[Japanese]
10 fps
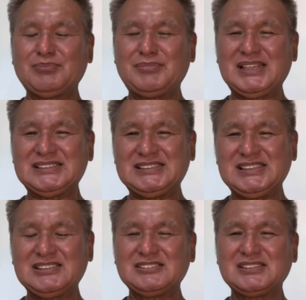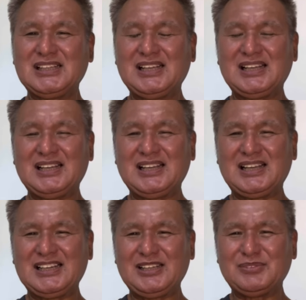バッシングが
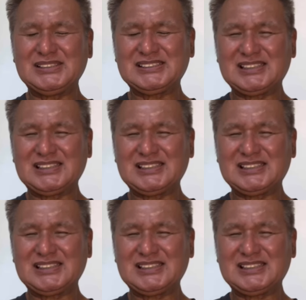ありまし